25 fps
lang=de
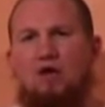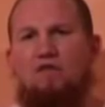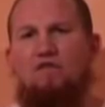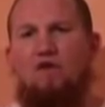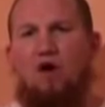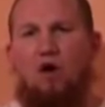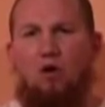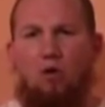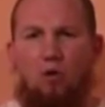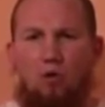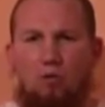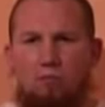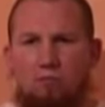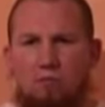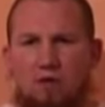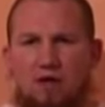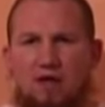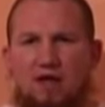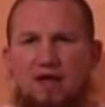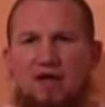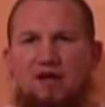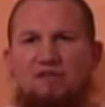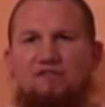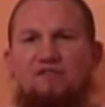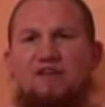Warum?
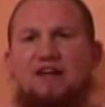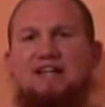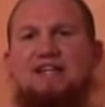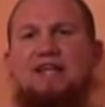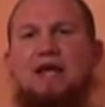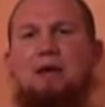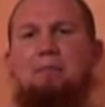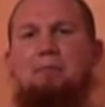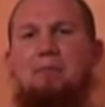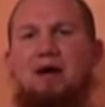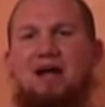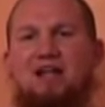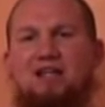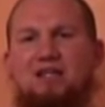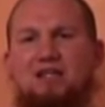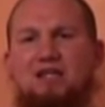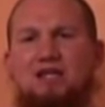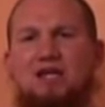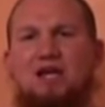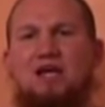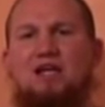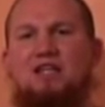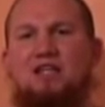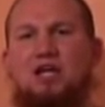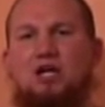Weil der
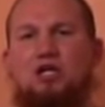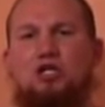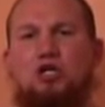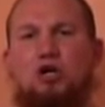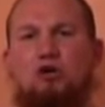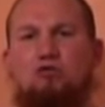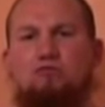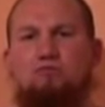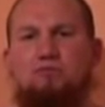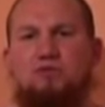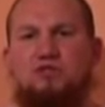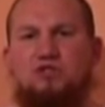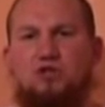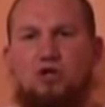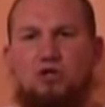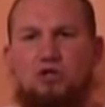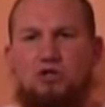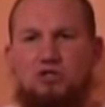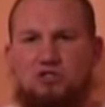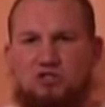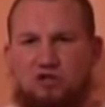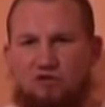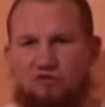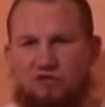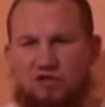Mann, der schaut
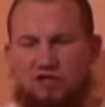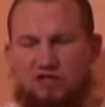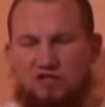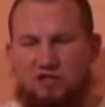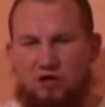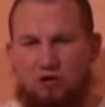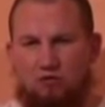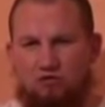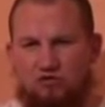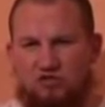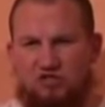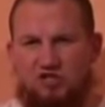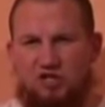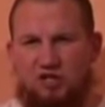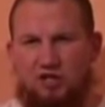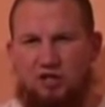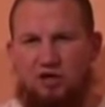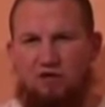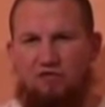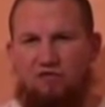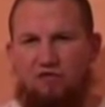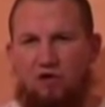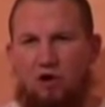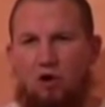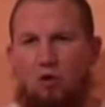besonders auf das Aussehen
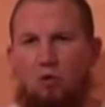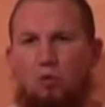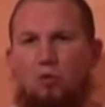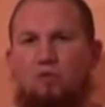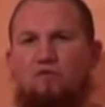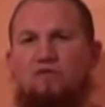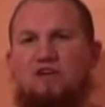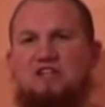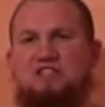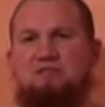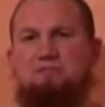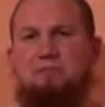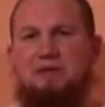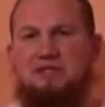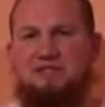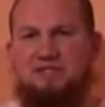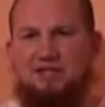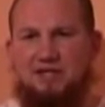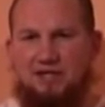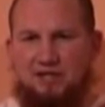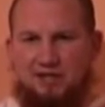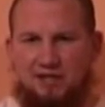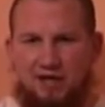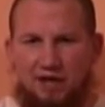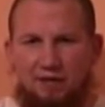der Frau. Und was
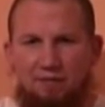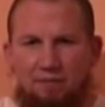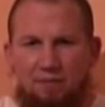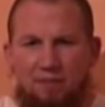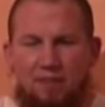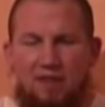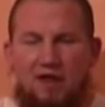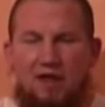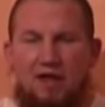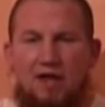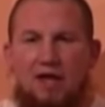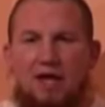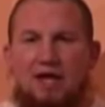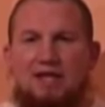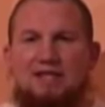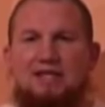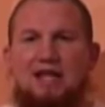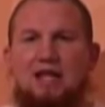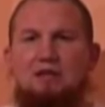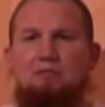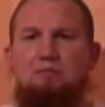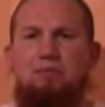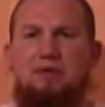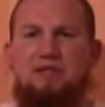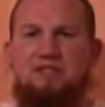passiert dann?
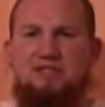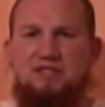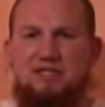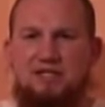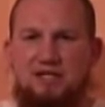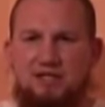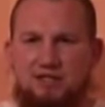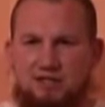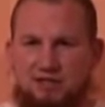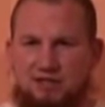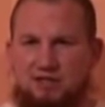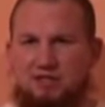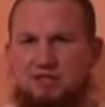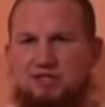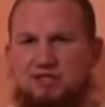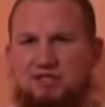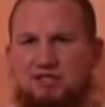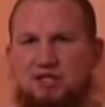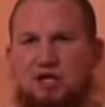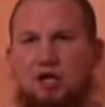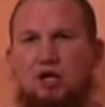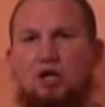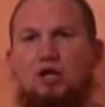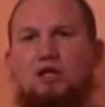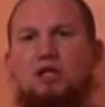Dann passiert
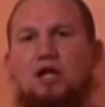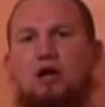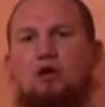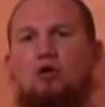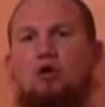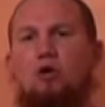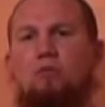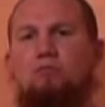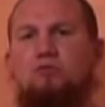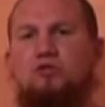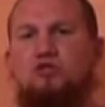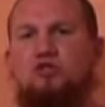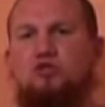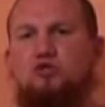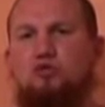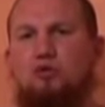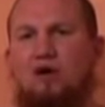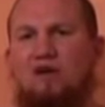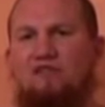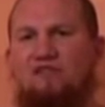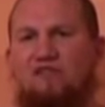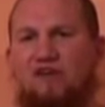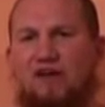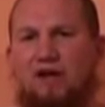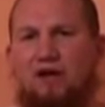es, dann kommt es zu
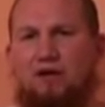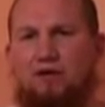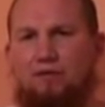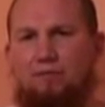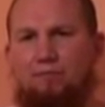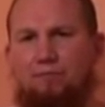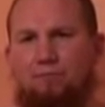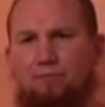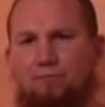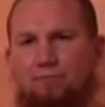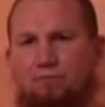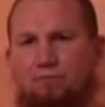Affären.